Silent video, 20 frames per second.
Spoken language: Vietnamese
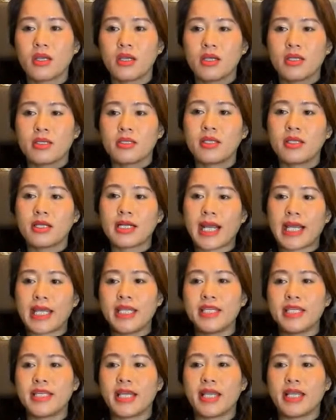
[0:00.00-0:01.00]
nhưng lấy
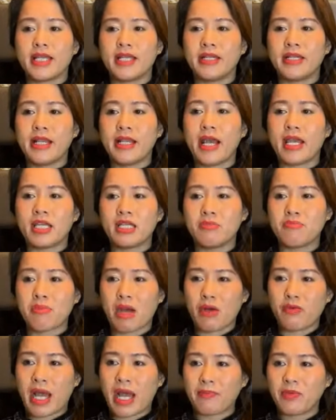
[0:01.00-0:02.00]
gì để bảo
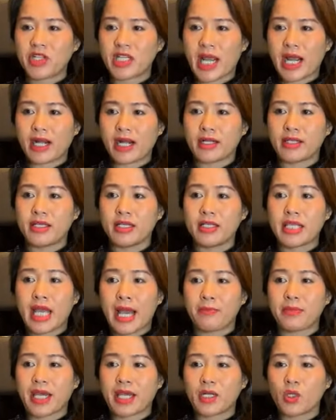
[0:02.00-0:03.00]
đảm rằng những thảm
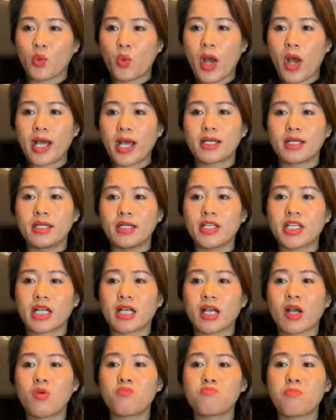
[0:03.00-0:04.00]
cảnh quá khứ sẽ
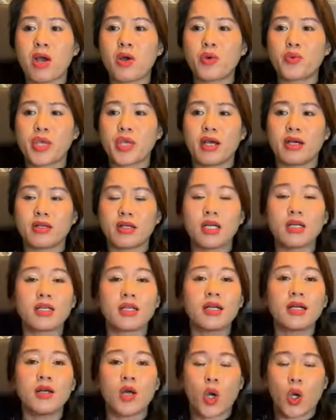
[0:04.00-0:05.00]
không bao giờ có
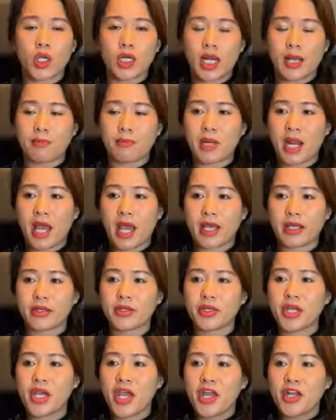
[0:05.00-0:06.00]
cơ hội lặp lại
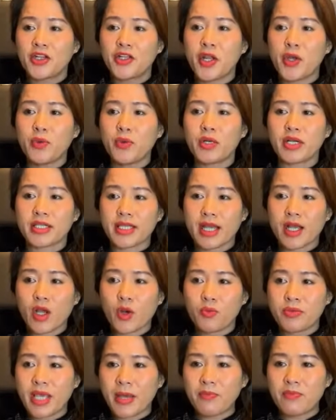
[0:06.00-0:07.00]
nếu người ta
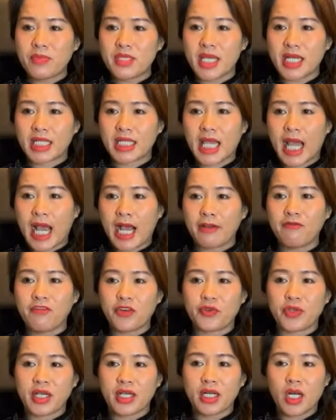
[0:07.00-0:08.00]
không dám nhìn thẳng vào
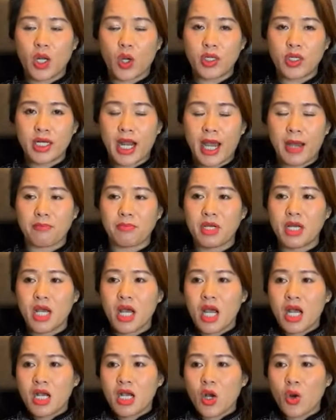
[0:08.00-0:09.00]
những lỗi lầm
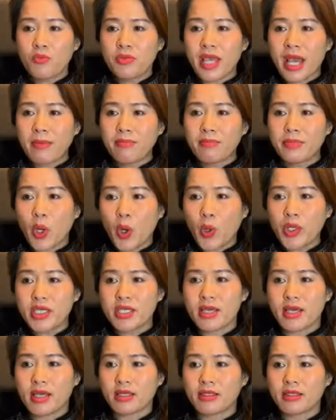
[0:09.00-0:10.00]
không dám đối
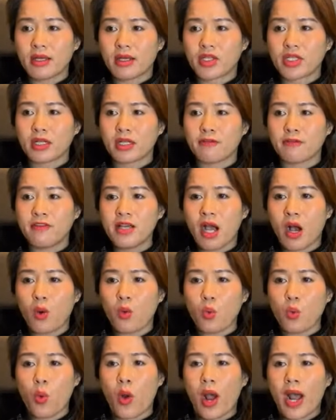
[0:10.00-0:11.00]
diện thực sự với hậu
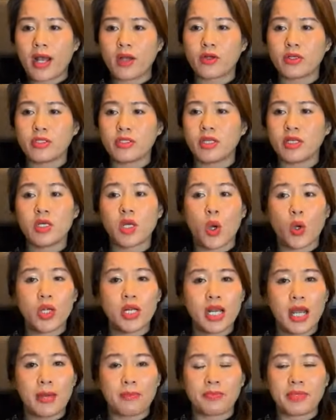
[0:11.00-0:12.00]
quả của những lỗi
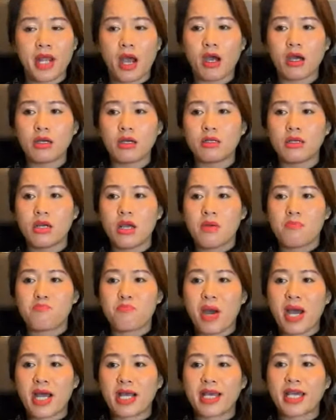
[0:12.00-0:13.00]
lầm đó
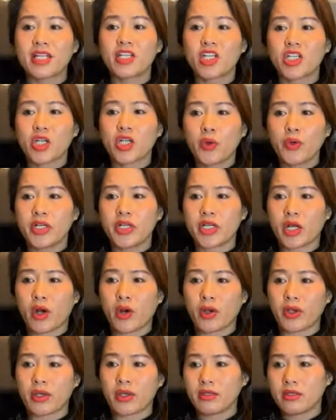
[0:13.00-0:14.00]
bằng cách soi rọi